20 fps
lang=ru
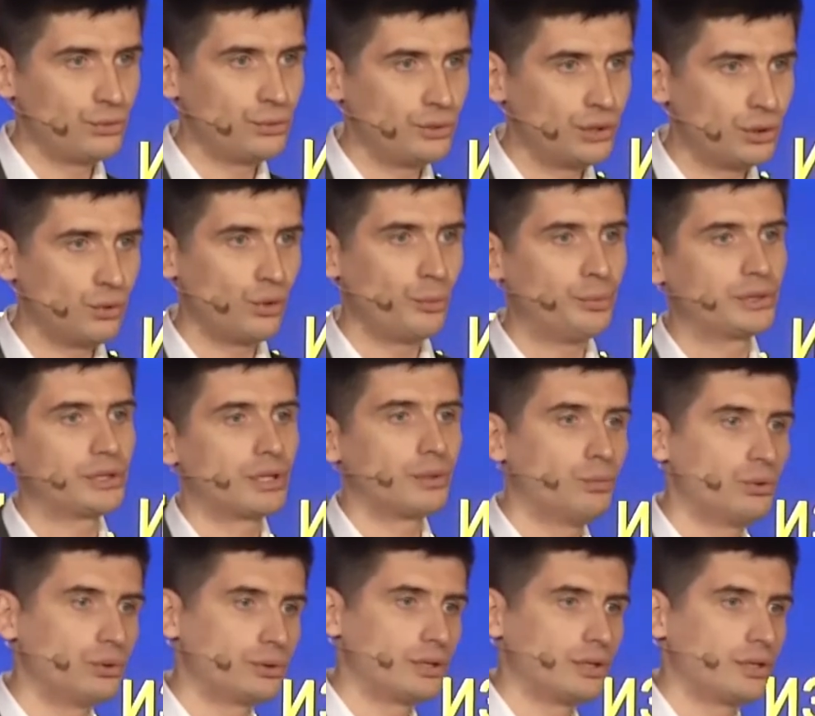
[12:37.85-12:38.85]
у них опыт
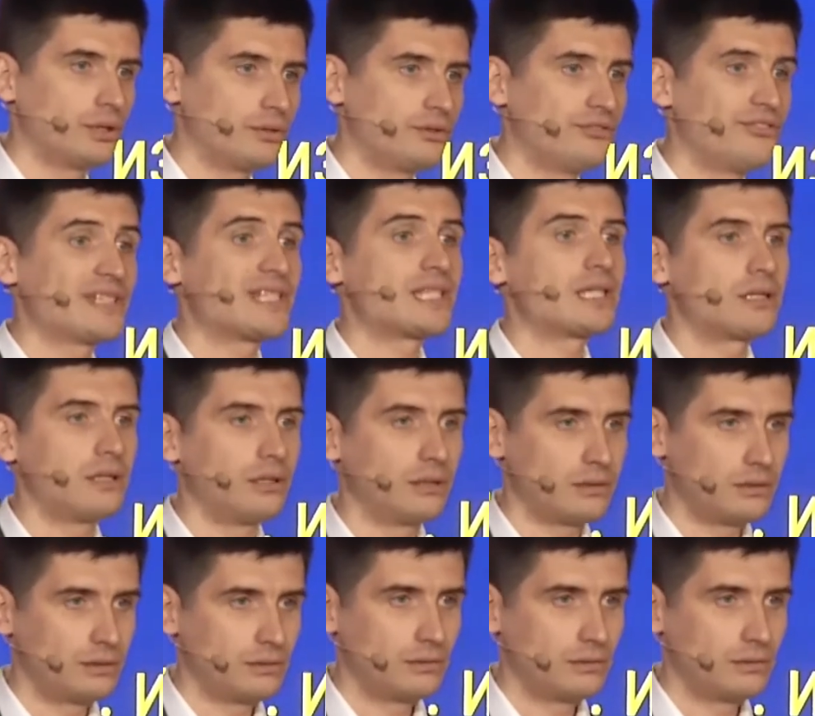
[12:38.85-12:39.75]
работы 20 лет.